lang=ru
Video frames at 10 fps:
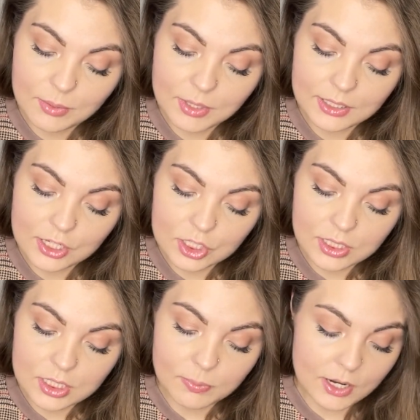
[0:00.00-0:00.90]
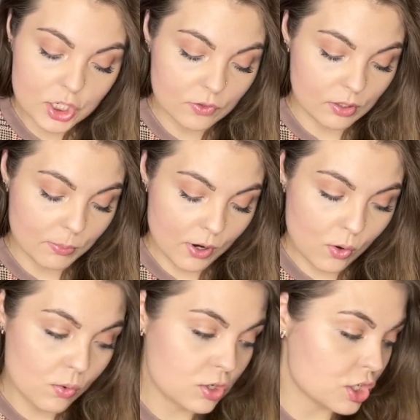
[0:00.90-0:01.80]
Меня также, кстати, спрашивали,
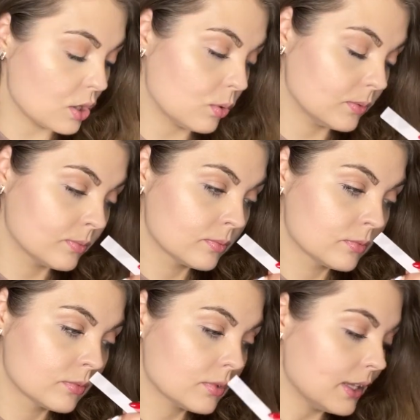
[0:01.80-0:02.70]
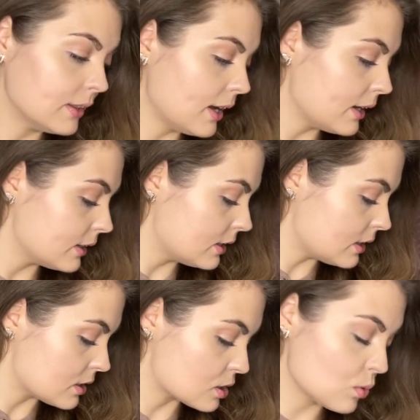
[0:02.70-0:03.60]
похож ли он на
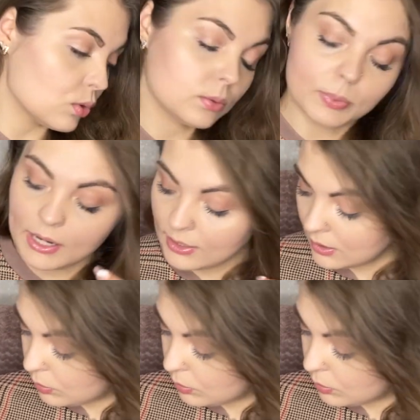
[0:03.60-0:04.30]
ирис от Прада.